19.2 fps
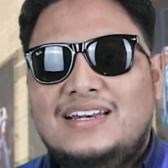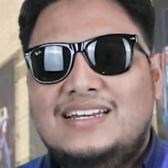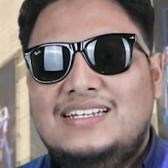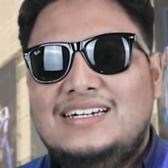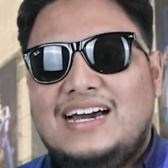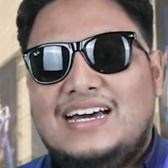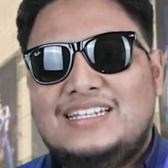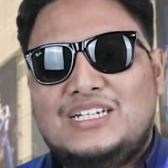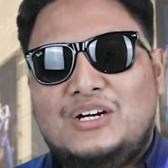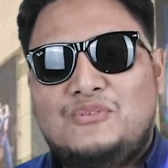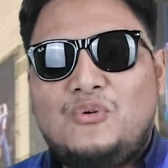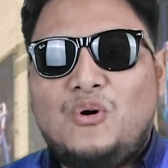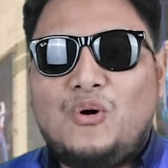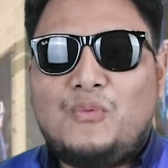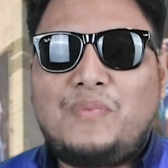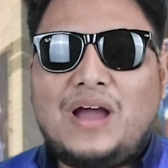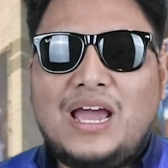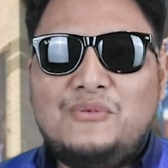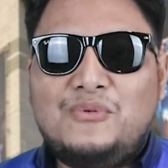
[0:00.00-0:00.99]
เรื่องอาจจะว
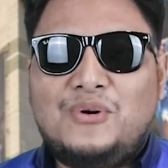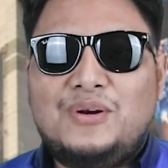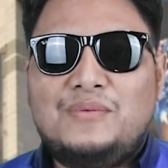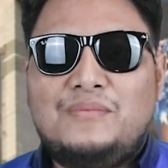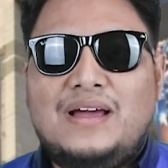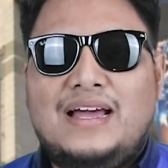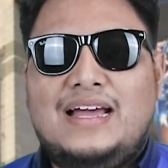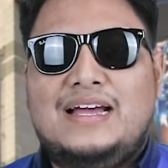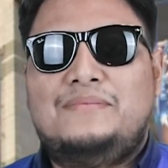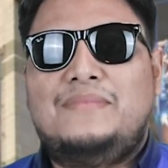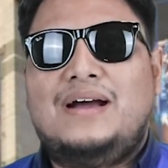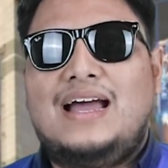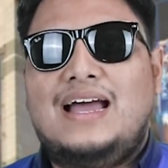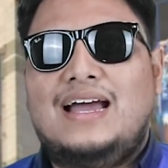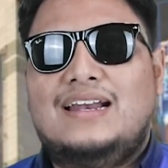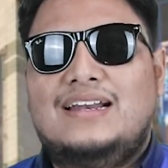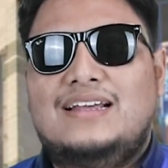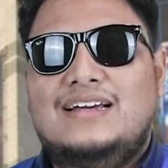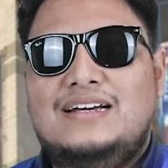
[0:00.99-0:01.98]
กไปวนมาบ้า
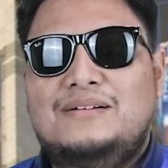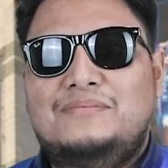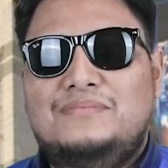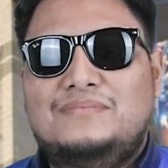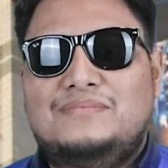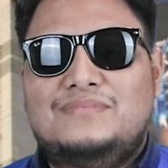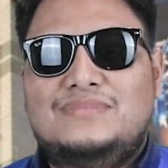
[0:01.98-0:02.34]
งนะครับ